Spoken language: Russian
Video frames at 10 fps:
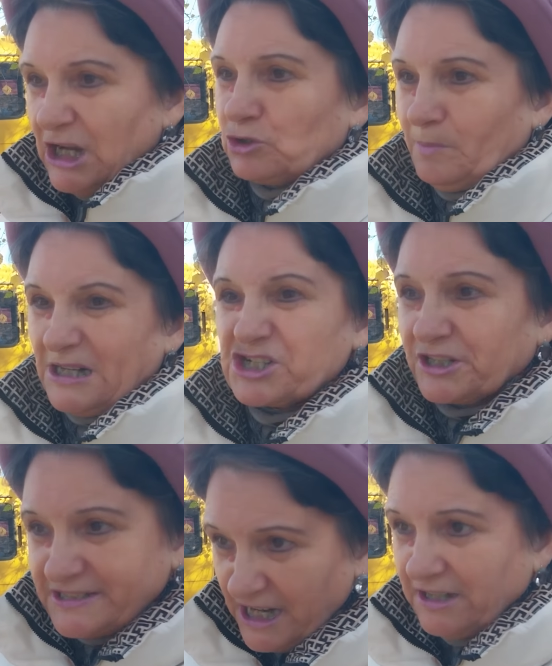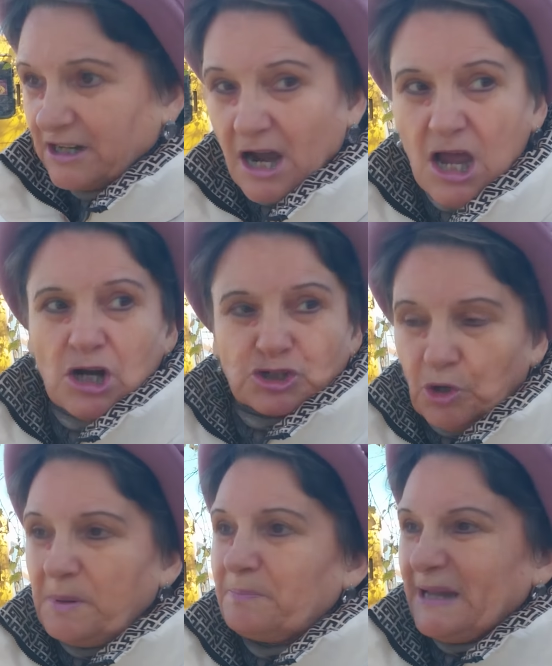нету больших денег,
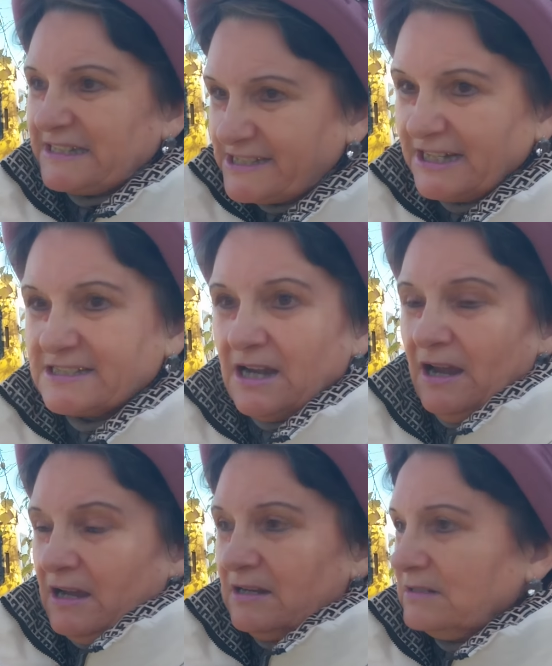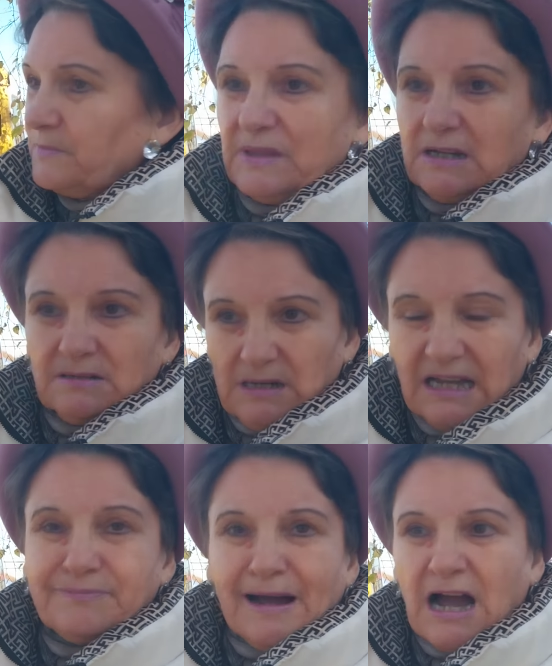чтобы платить э,
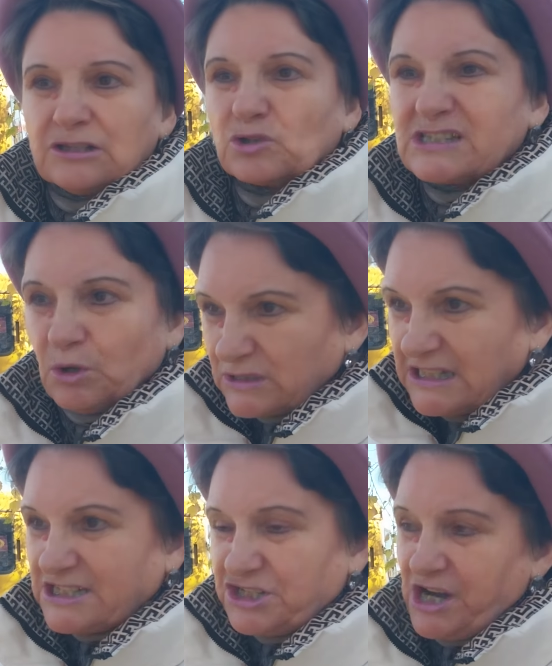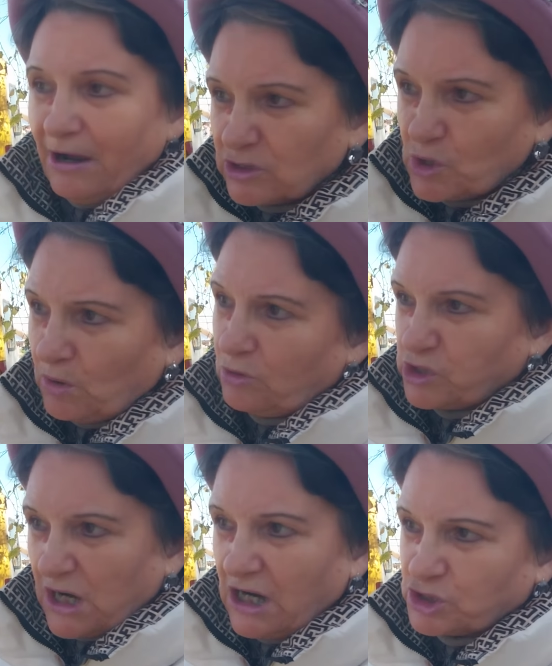адвокату 100 тысяч. Я вот сколько
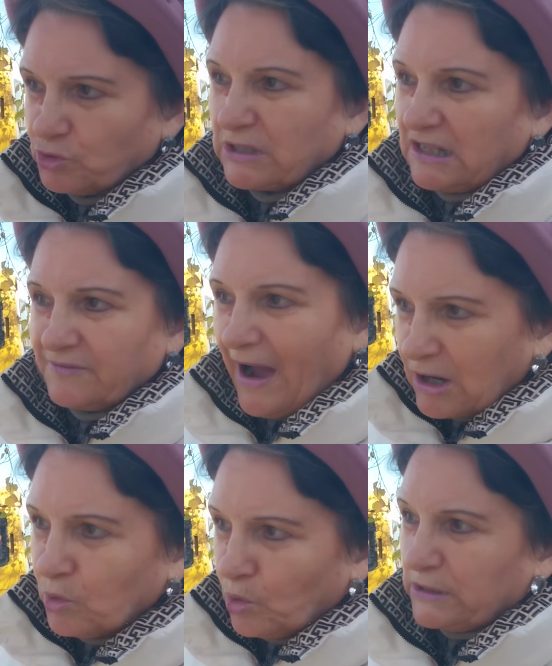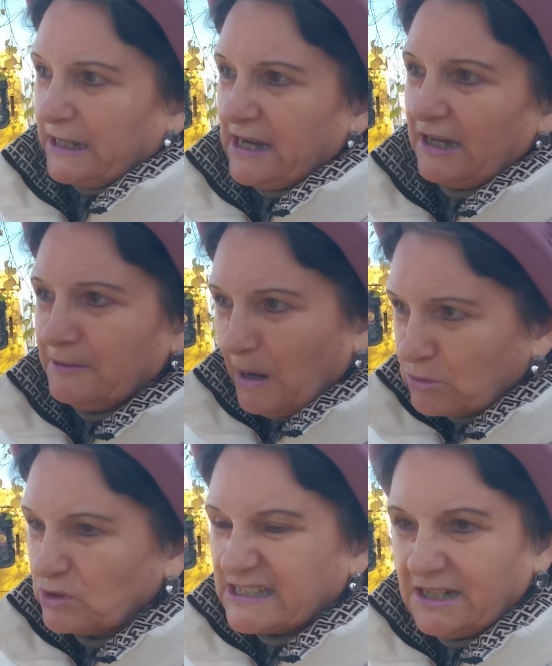уже хожу, да, два года, я не
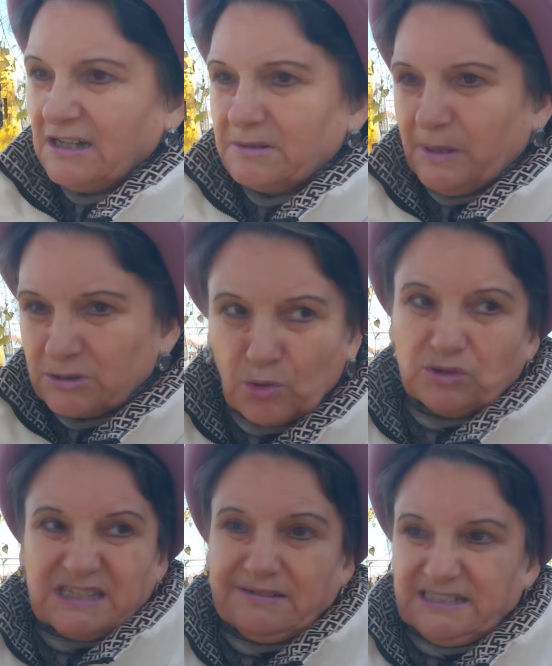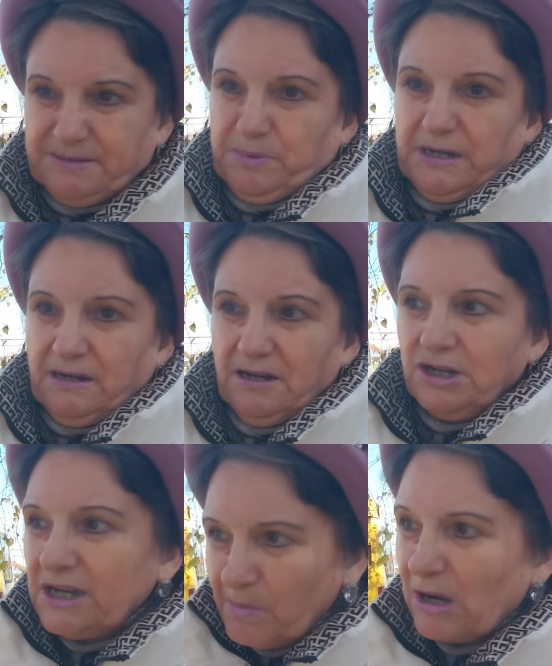могу сделать банкротство себе.
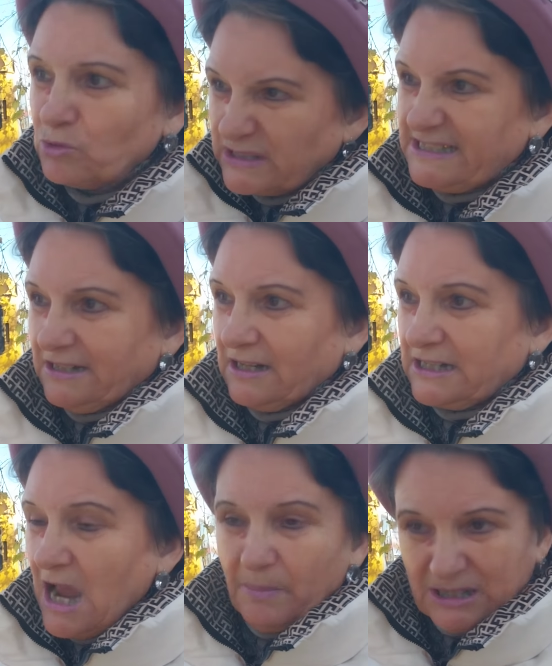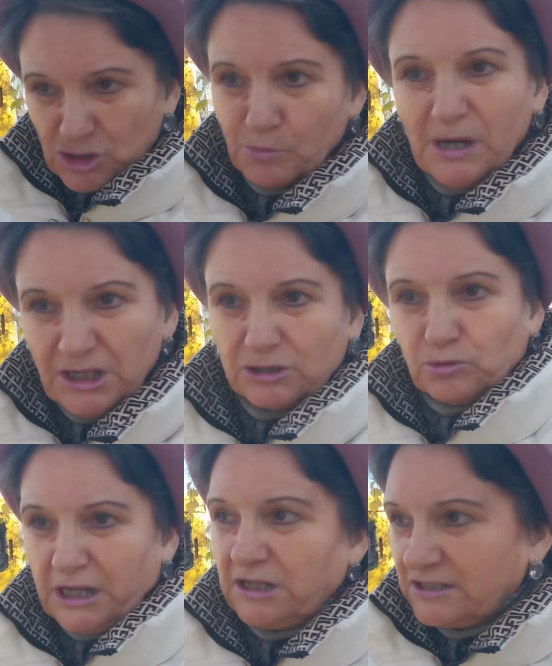Не могу сделать, потому что у меня
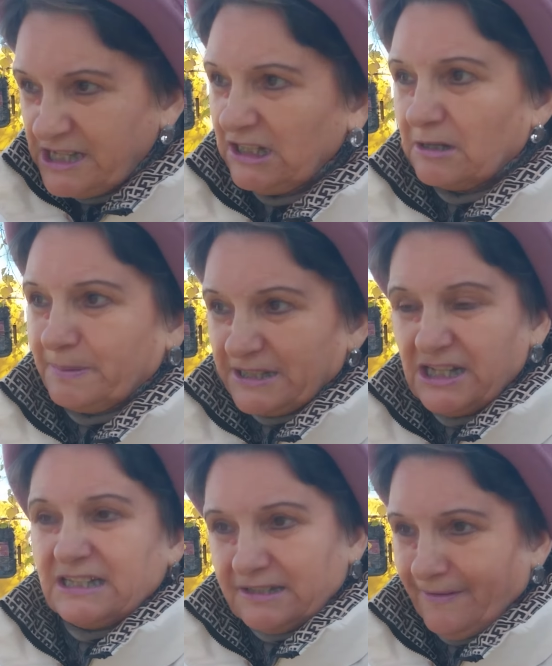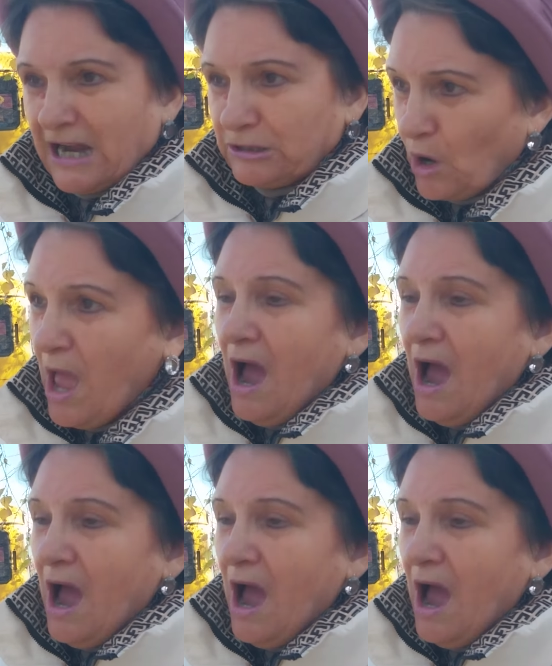нету таких денег платить адвокату.